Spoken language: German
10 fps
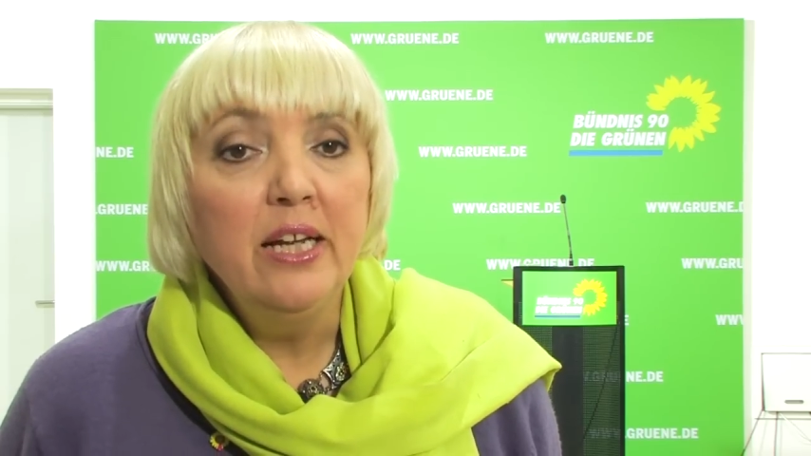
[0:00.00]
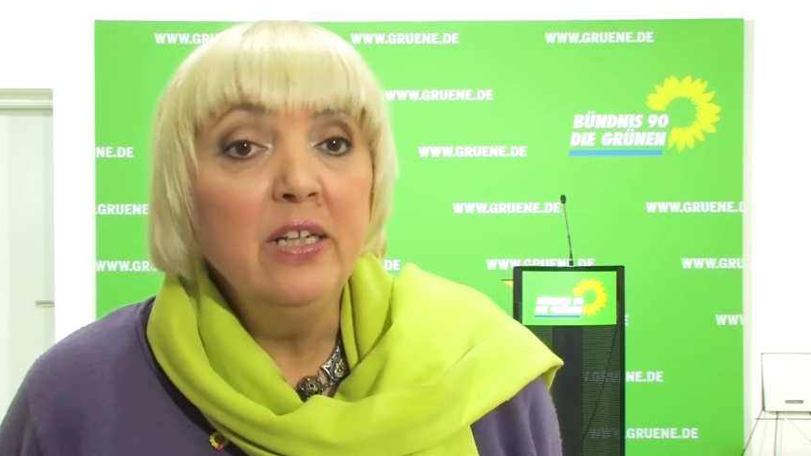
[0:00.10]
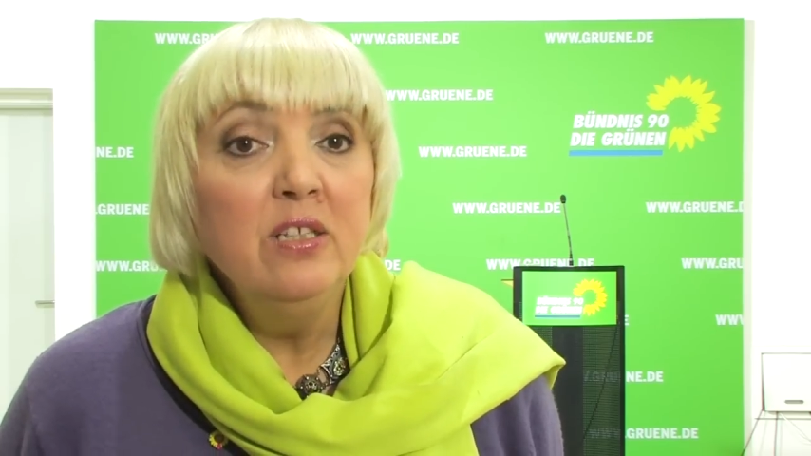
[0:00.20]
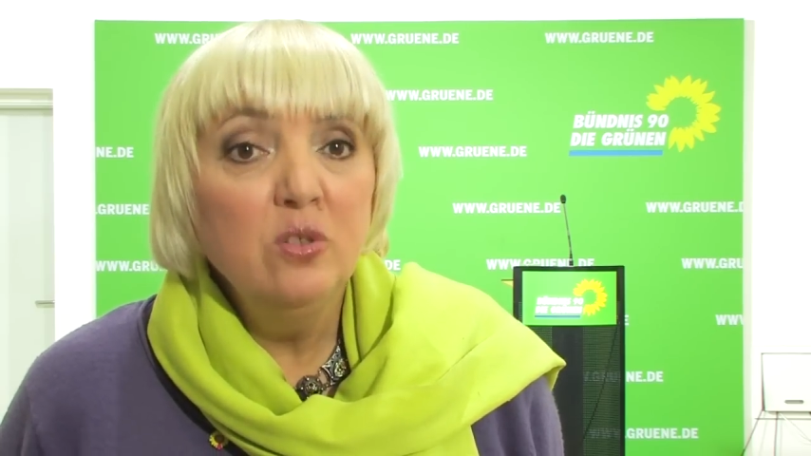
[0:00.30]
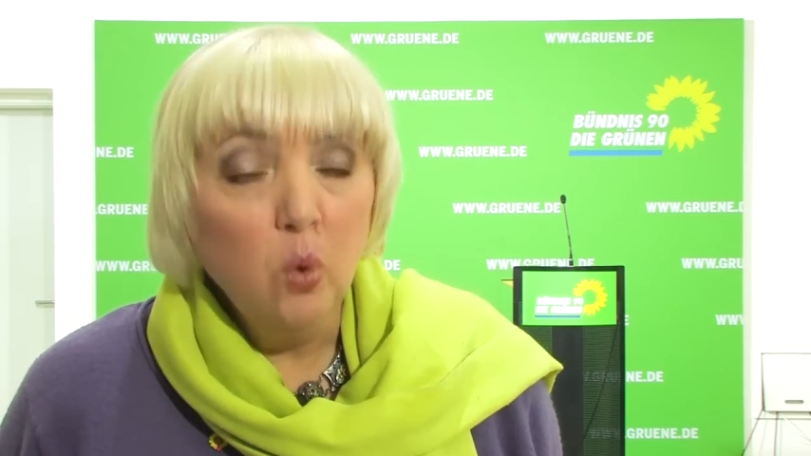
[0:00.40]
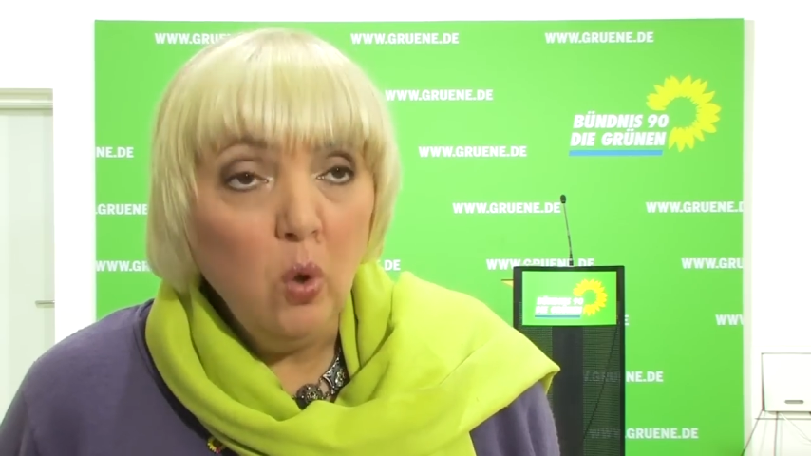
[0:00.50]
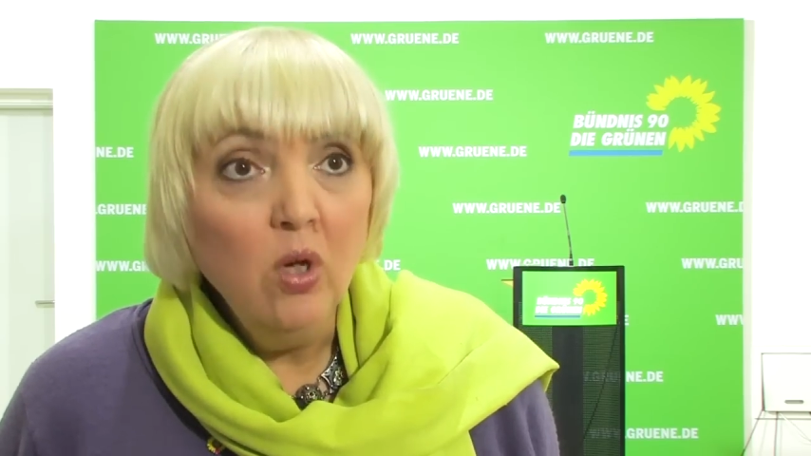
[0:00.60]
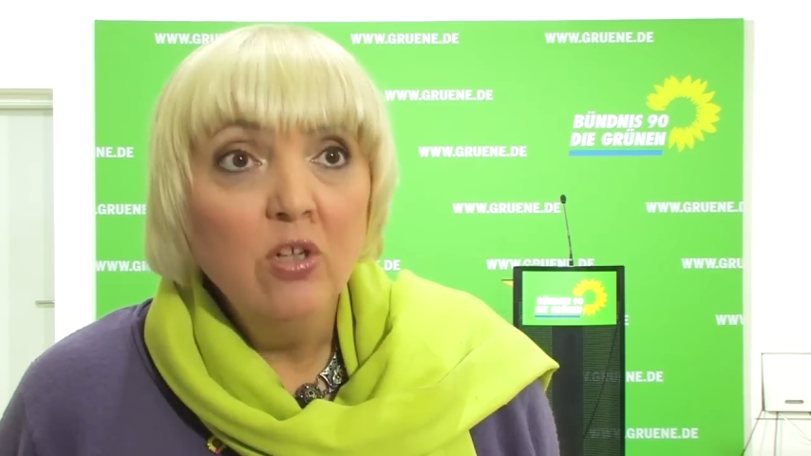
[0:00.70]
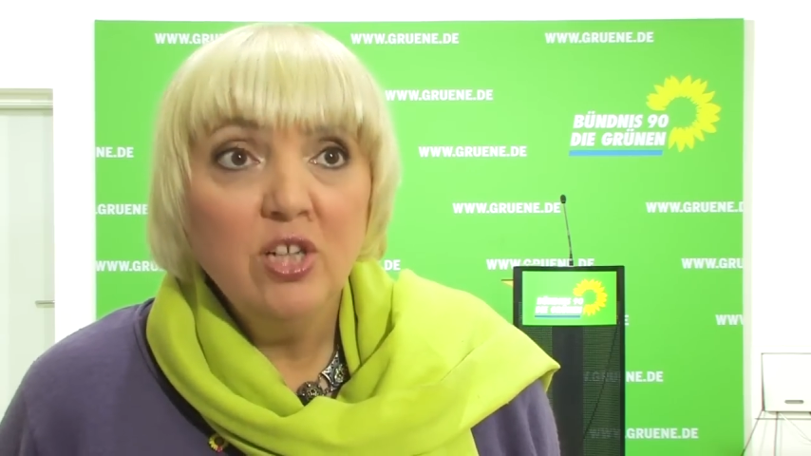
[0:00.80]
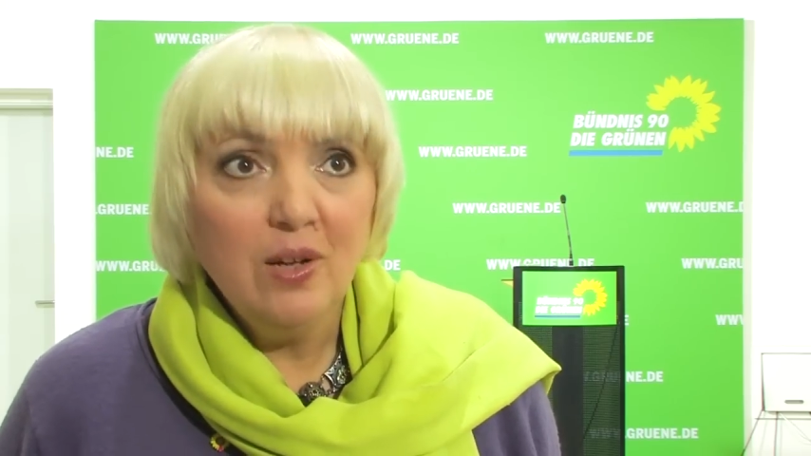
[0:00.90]
denn
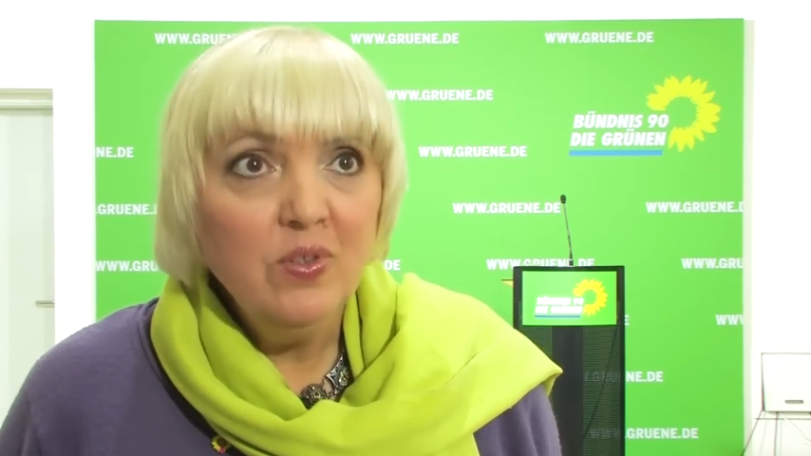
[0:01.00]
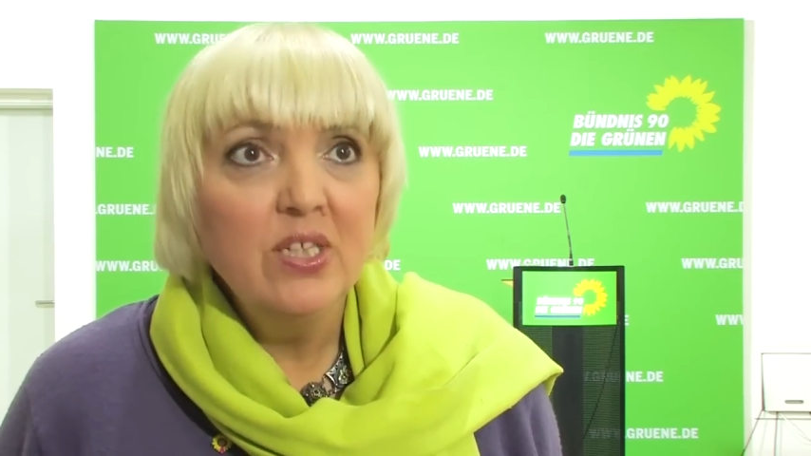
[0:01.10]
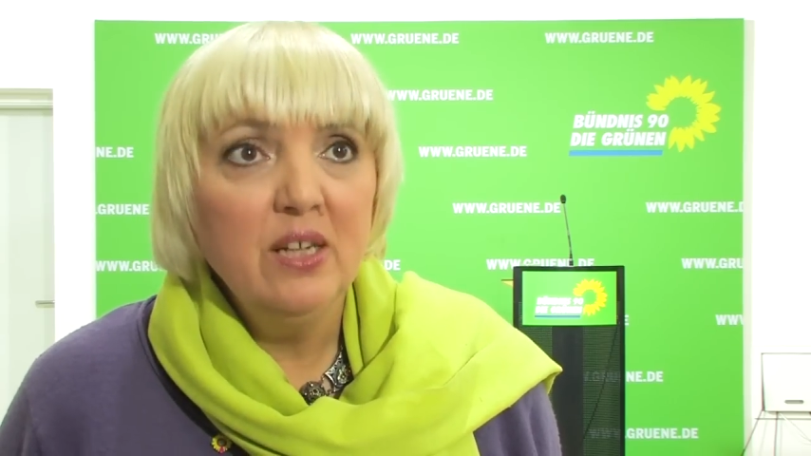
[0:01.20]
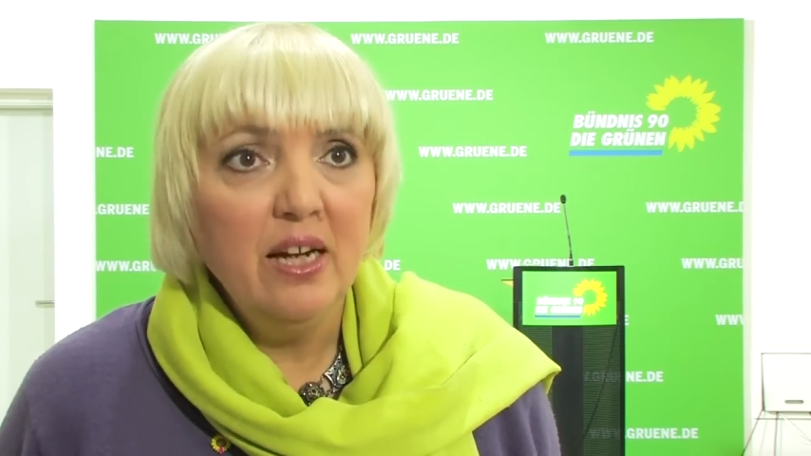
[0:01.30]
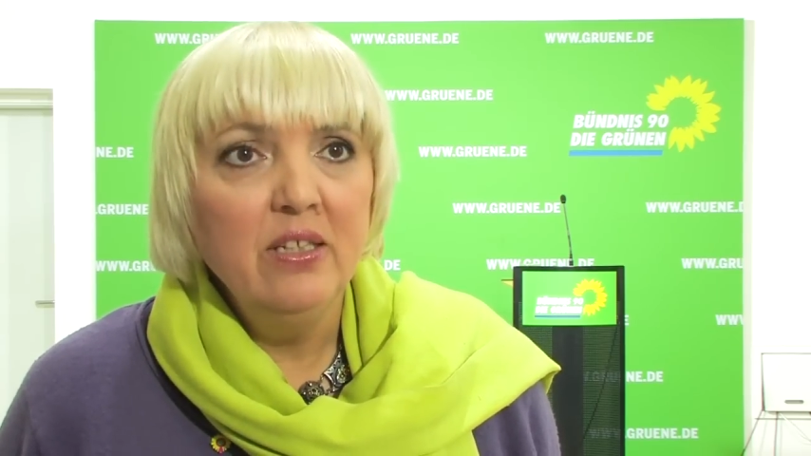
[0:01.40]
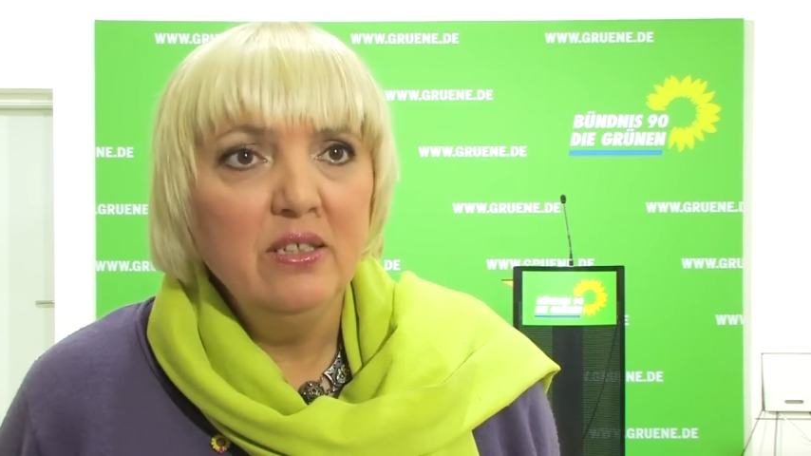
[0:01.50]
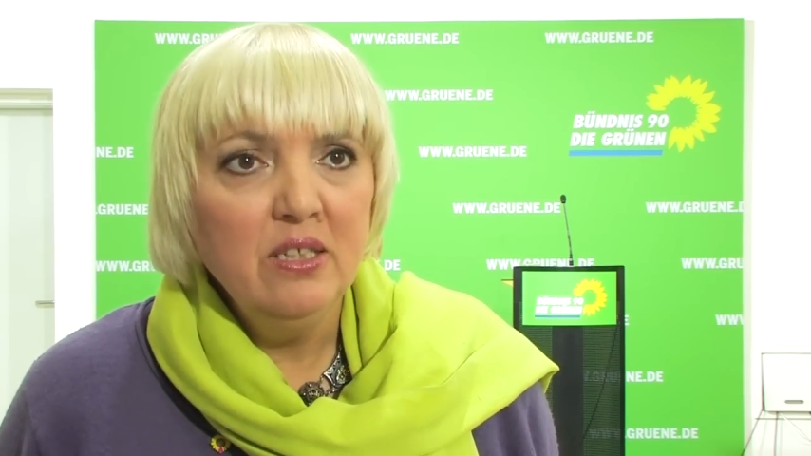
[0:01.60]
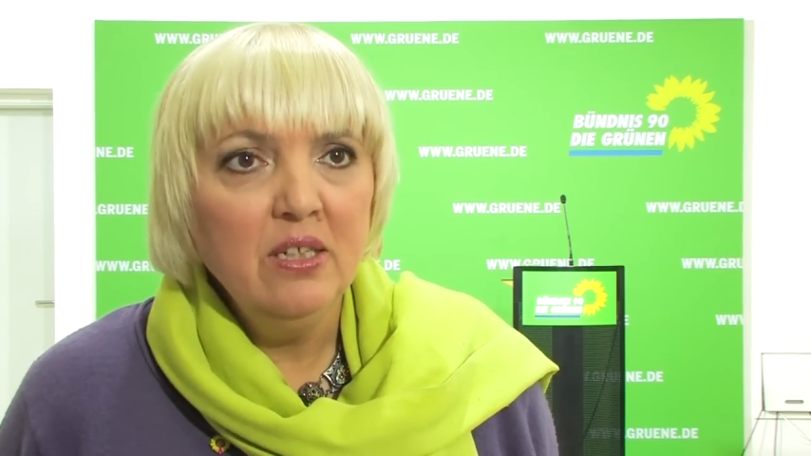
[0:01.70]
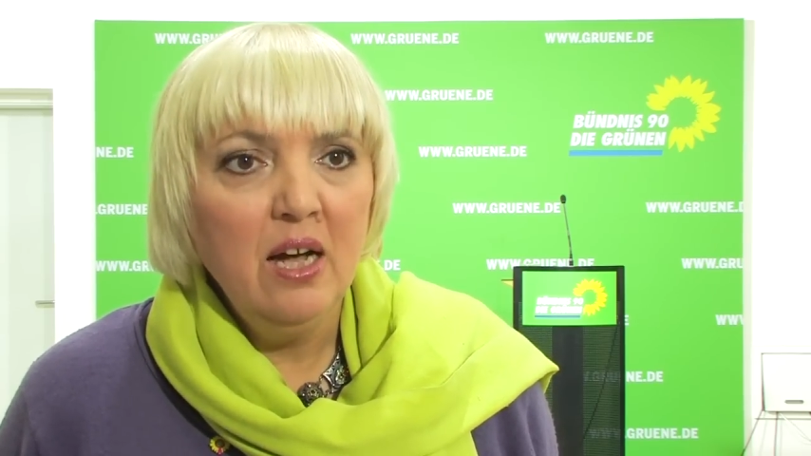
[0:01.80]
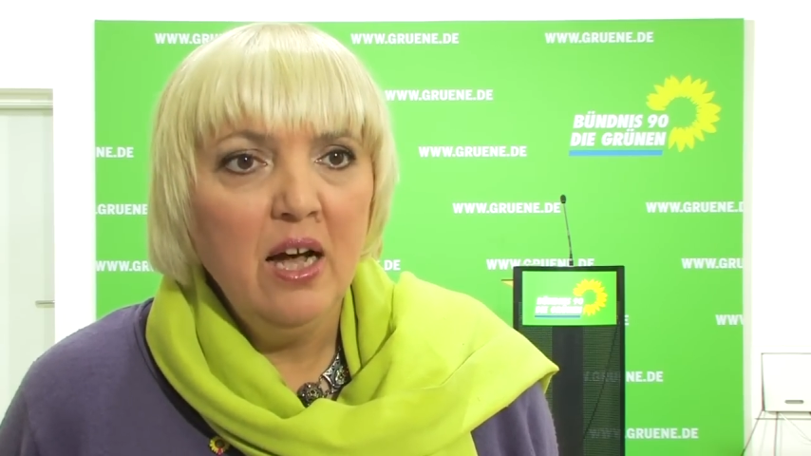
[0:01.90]
so schafft sie keine
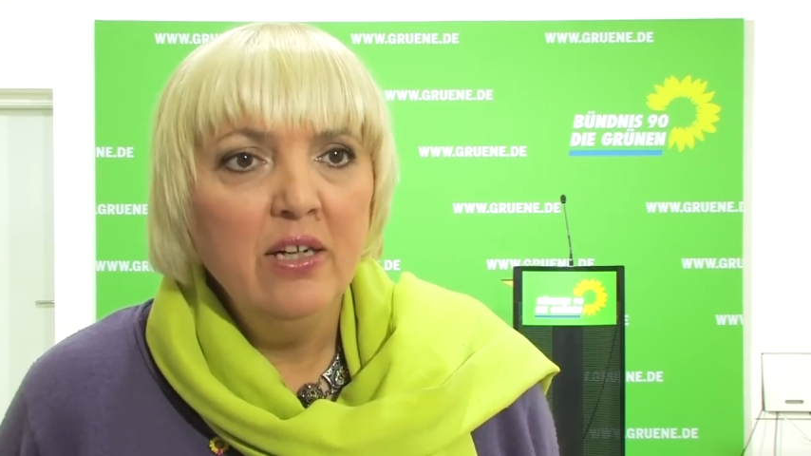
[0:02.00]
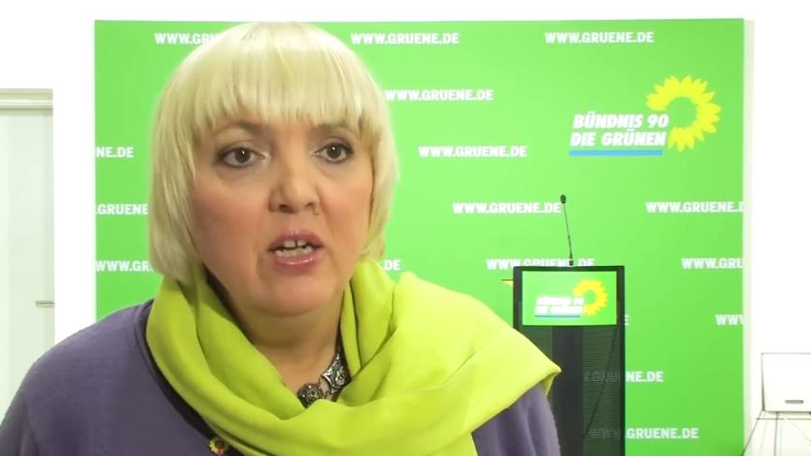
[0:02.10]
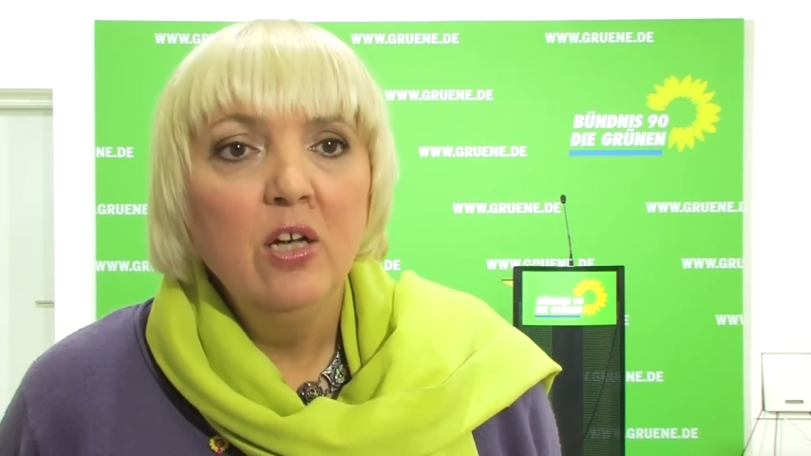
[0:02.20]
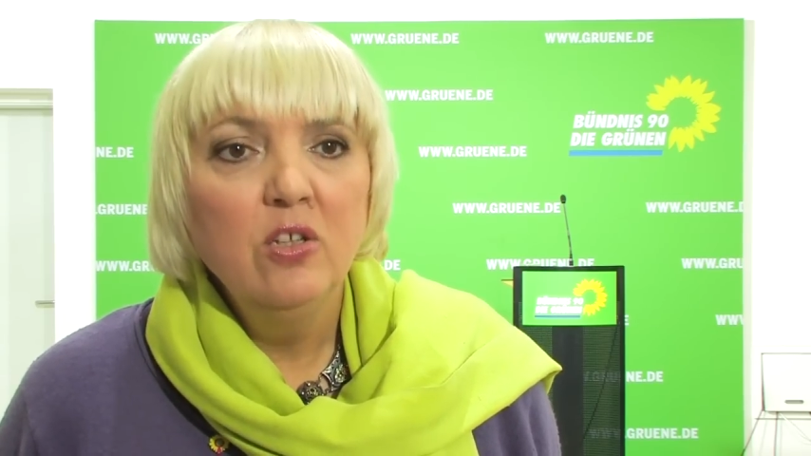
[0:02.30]
Sicherheit,